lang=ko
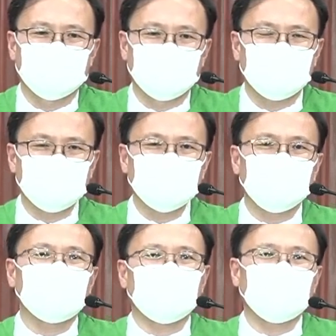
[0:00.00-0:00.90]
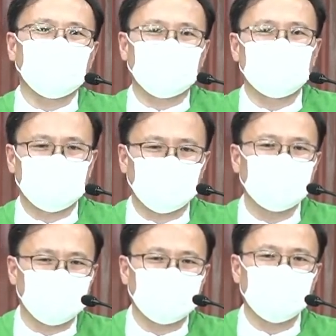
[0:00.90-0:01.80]
내가 운전을 하고 있다는
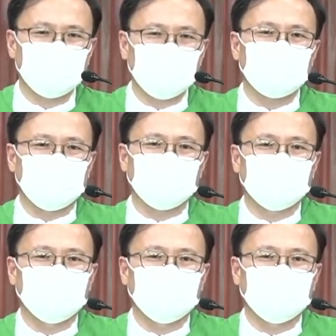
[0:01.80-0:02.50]
자의식 때문입니다.